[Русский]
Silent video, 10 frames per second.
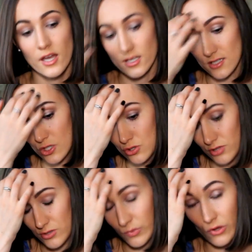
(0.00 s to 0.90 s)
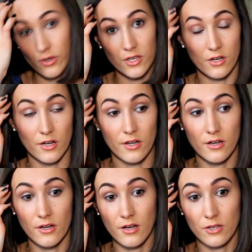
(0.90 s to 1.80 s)
Я знаю, что есть
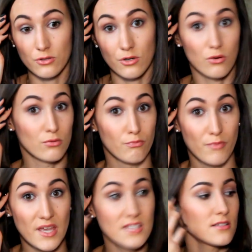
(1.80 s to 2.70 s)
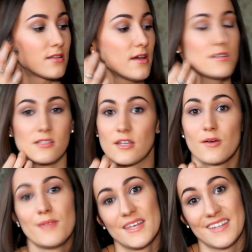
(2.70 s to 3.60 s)
блогеры, которых он бесит, я не
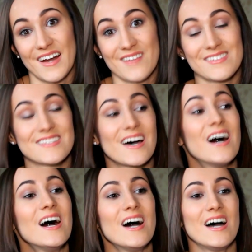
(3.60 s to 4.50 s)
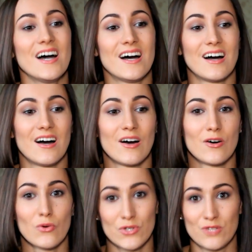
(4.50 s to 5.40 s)
знаю, мне нравится.
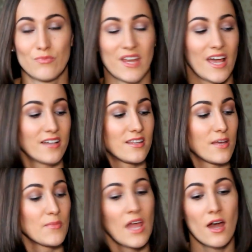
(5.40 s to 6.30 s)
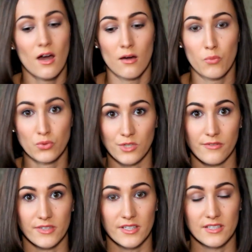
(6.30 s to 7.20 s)
А, очень приятный
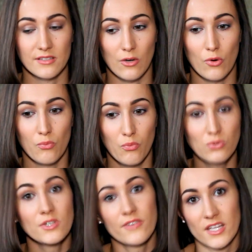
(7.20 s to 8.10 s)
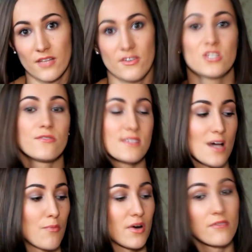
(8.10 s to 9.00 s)
пудровый, да, такой пудровый ненавязчивый
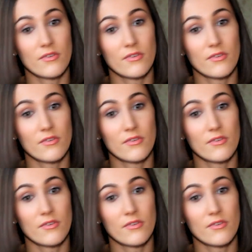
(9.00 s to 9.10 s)
запах.